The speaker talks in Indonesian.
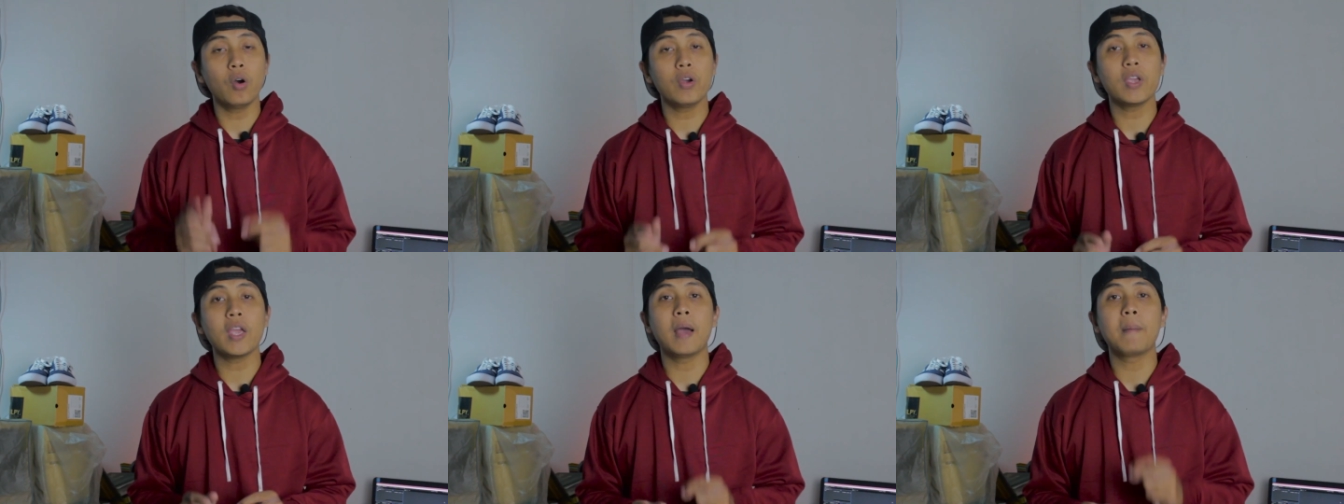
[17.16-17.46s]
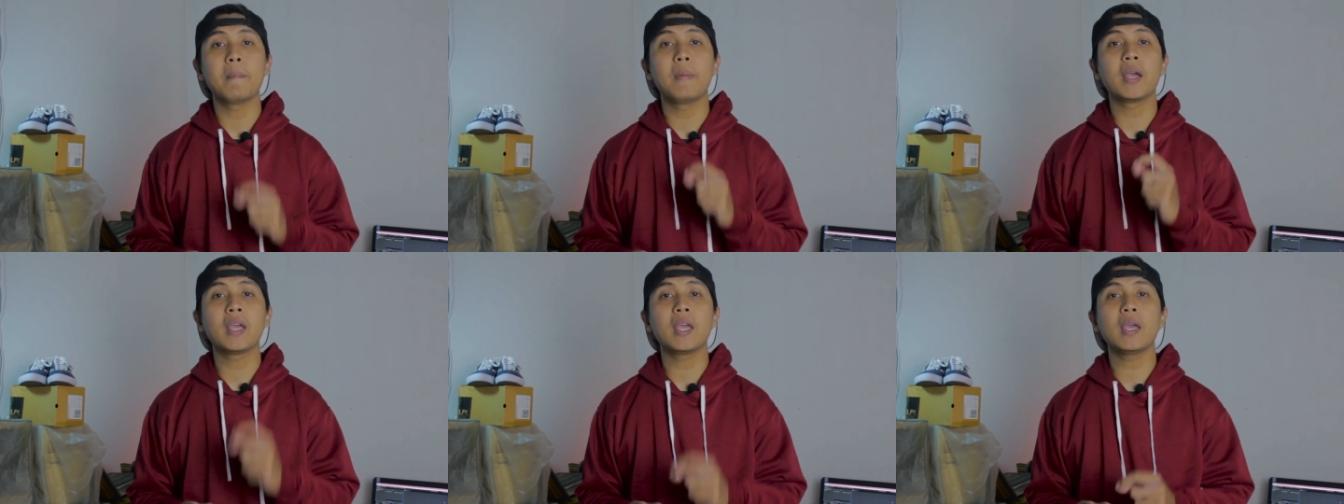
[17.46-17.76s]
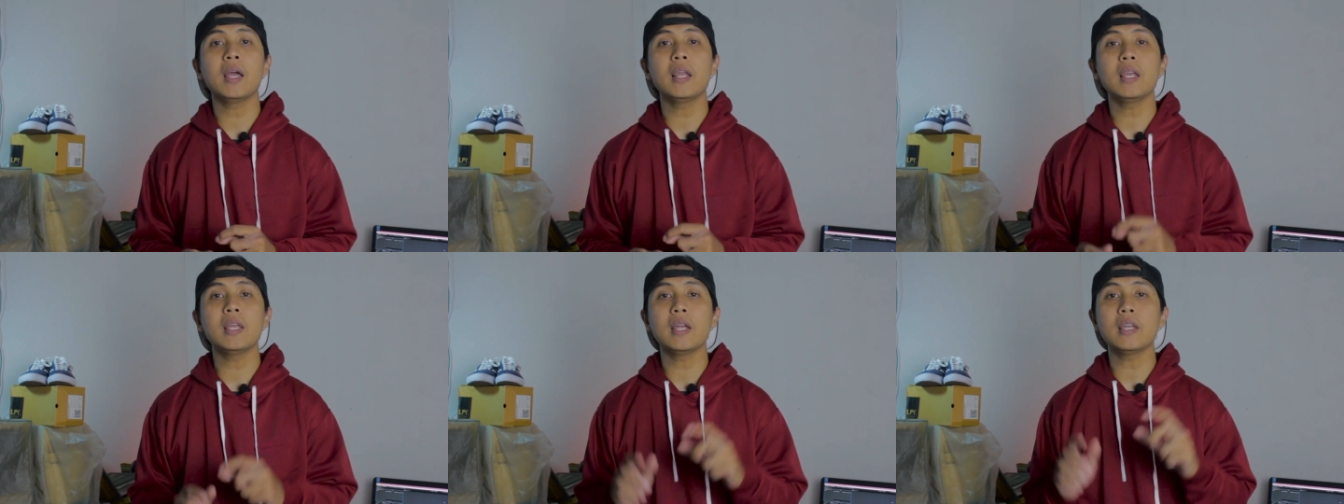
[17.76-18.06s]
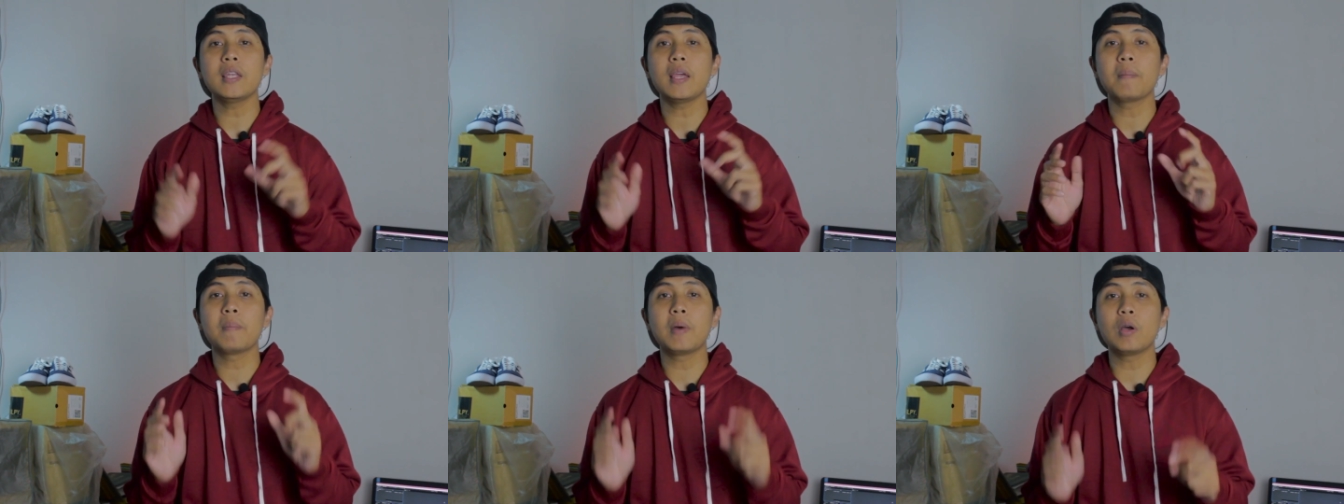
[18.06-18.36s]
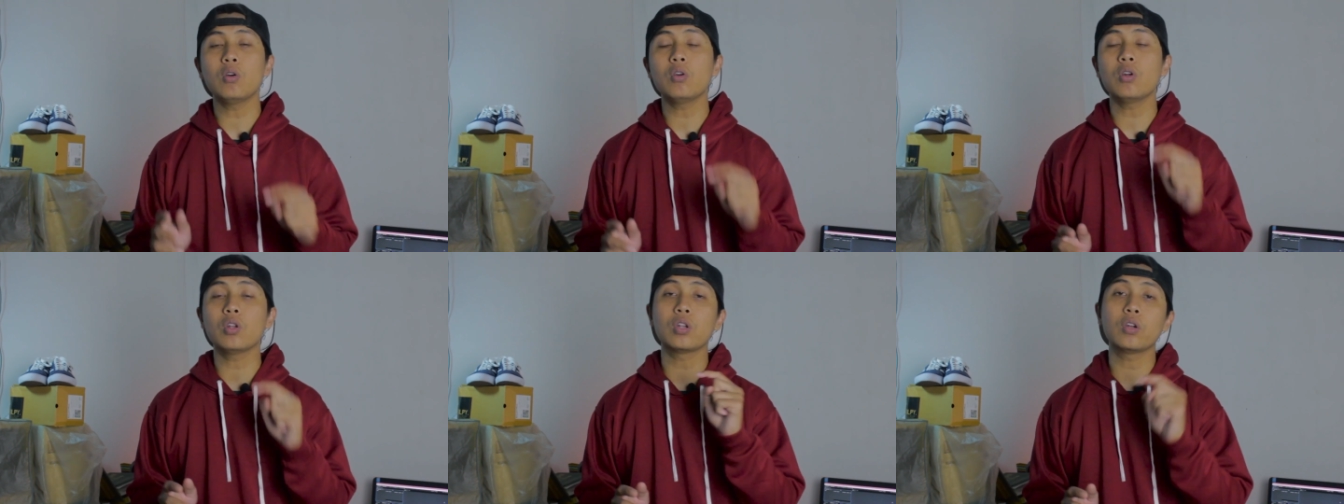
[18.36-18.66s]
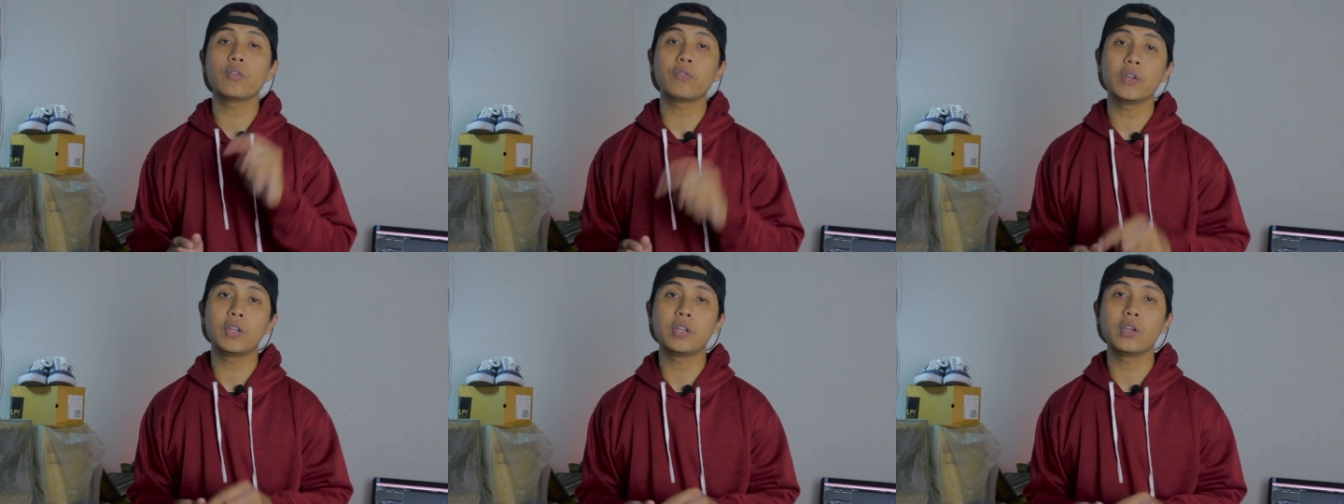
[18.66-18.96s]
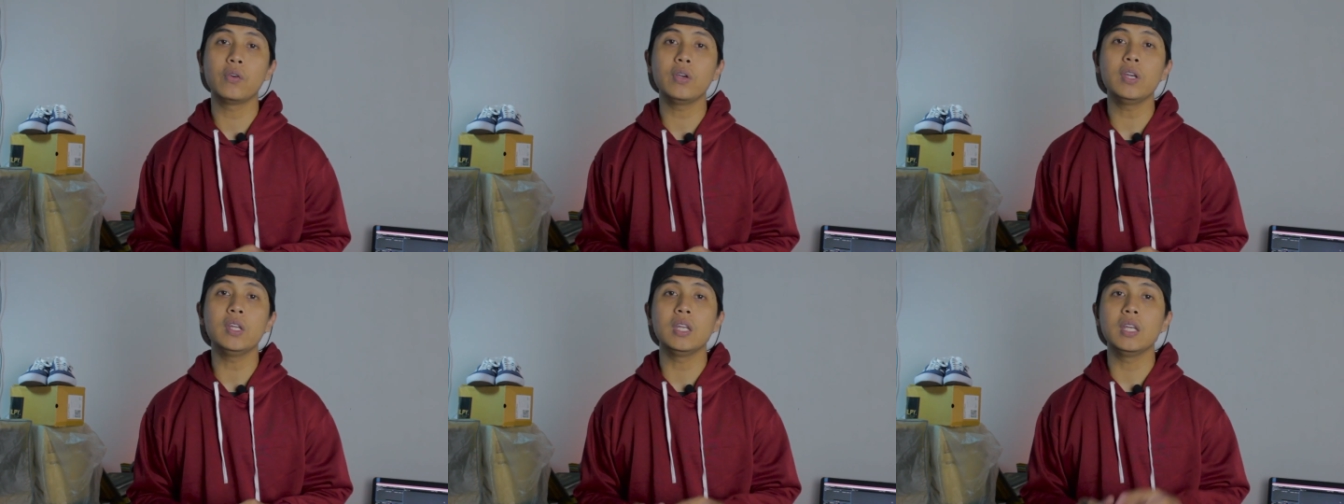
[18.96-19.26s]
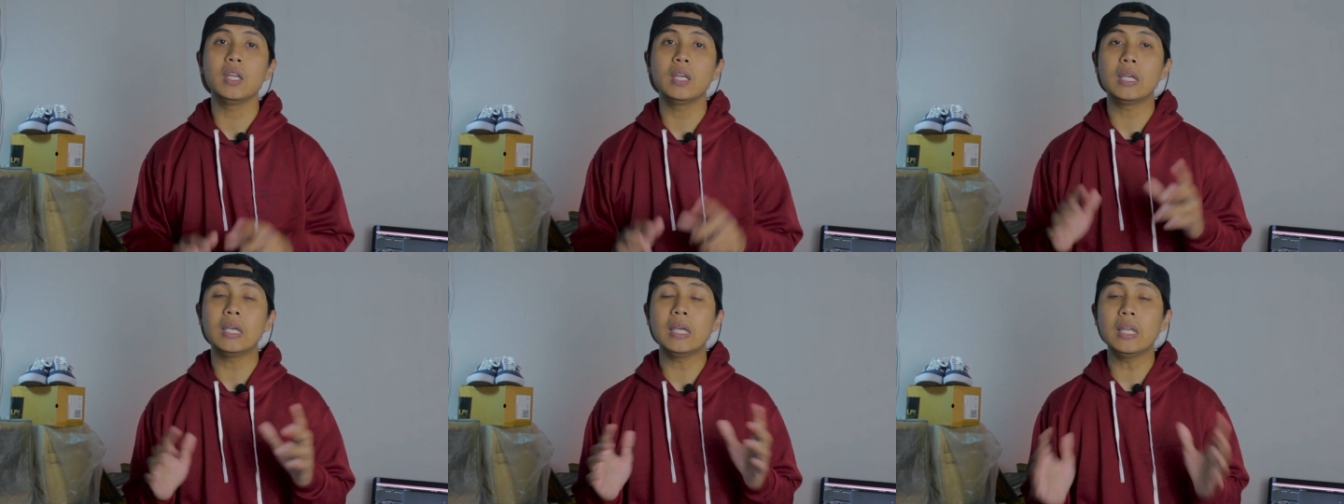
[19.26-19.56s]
Oh ya, bagi kalian yang baru nonton video ini,